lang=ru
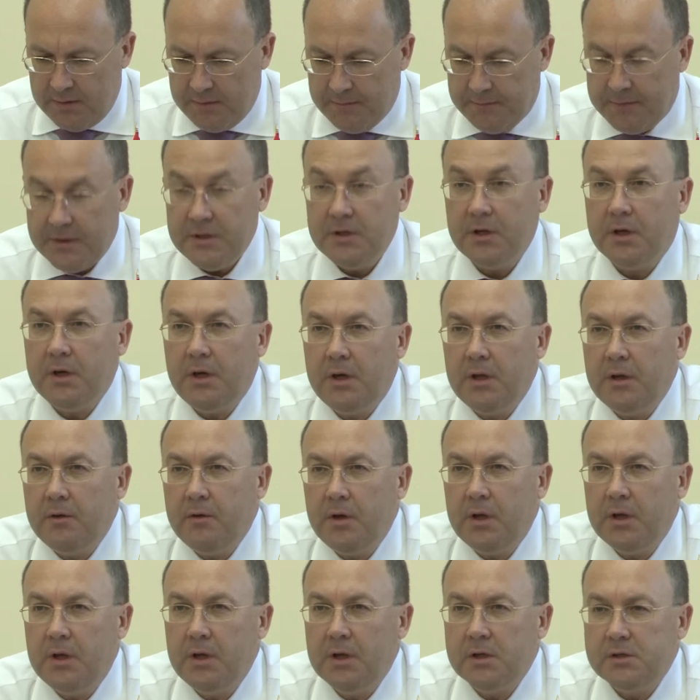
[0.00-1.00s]
Глава
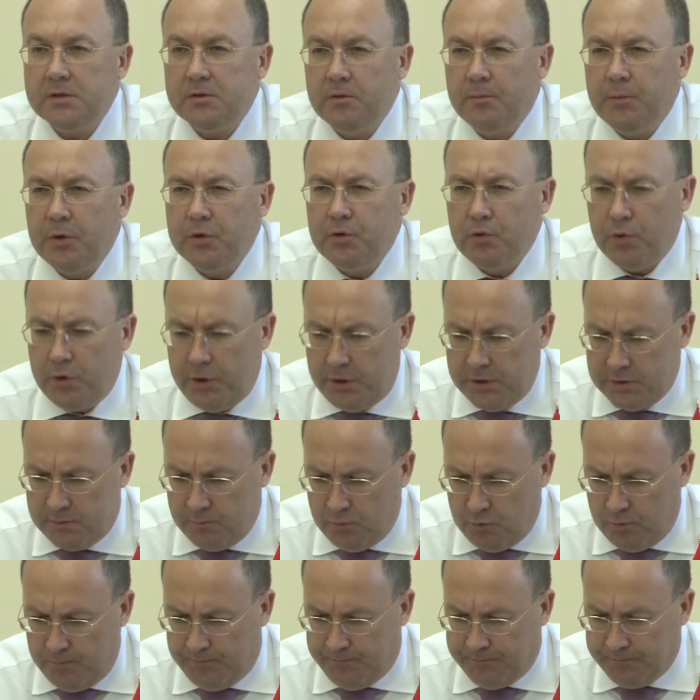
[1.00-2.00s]
Ростуризма Олег Сафонов
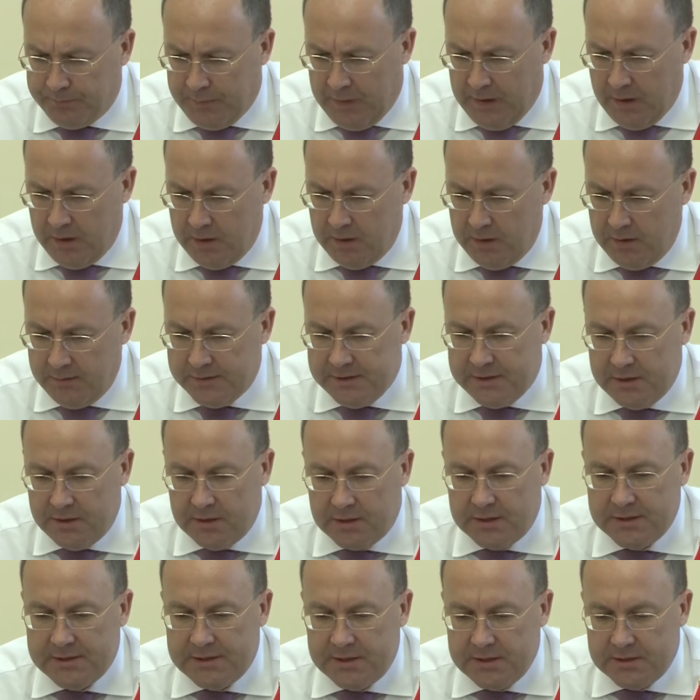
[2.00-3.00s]
попросил
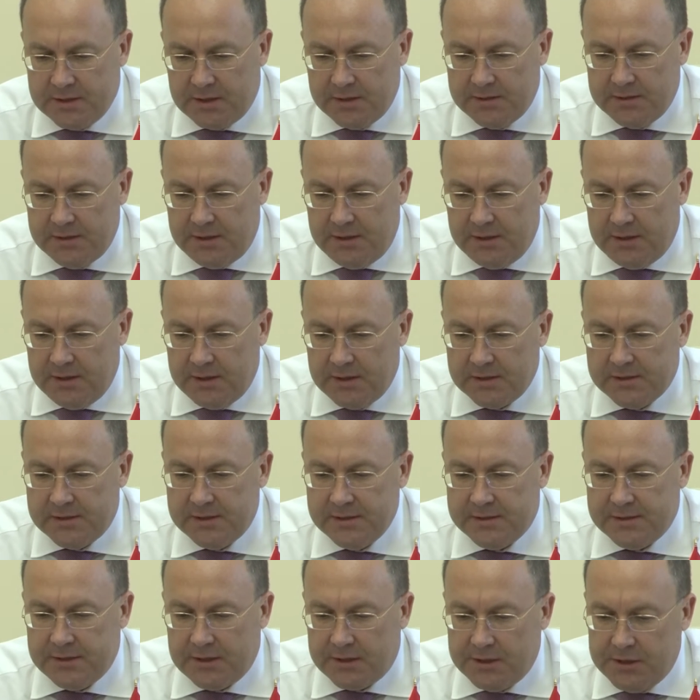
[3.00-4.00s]
исполняющего обязанности главы
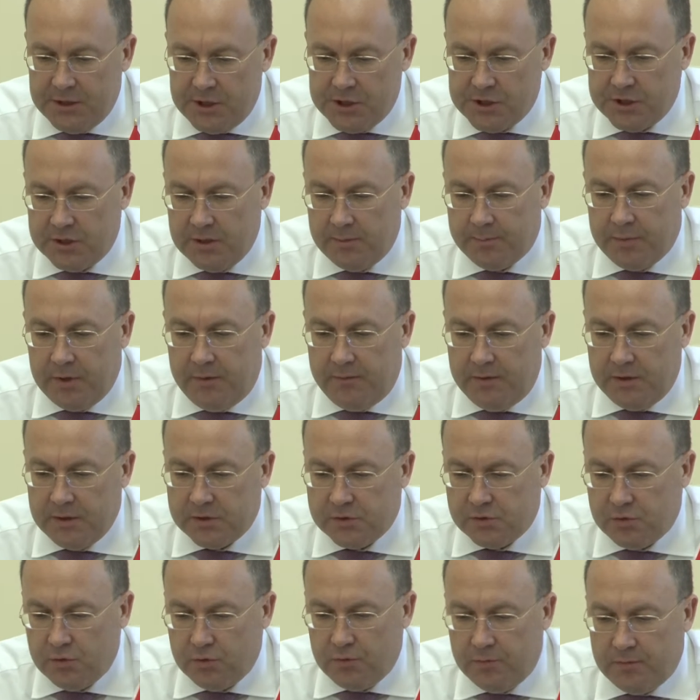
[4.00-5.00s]
Республики Бурятия Алексея
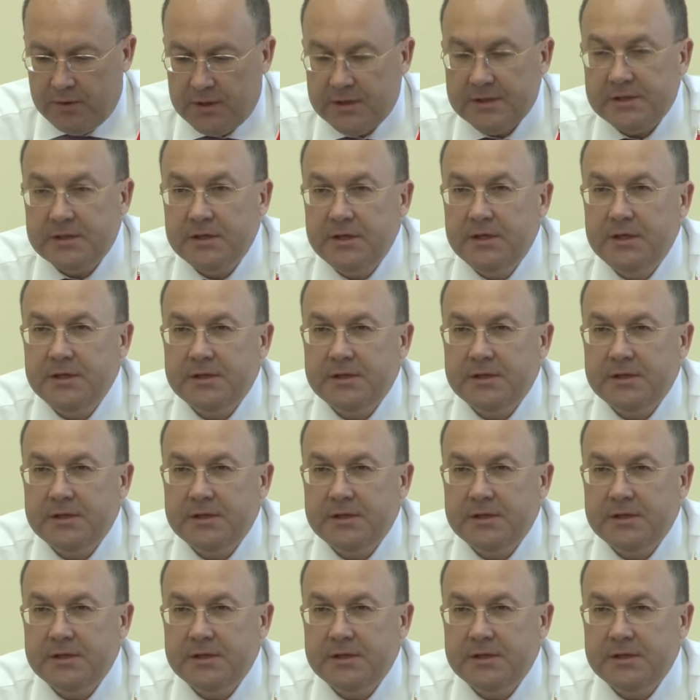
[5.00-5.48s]
Циденова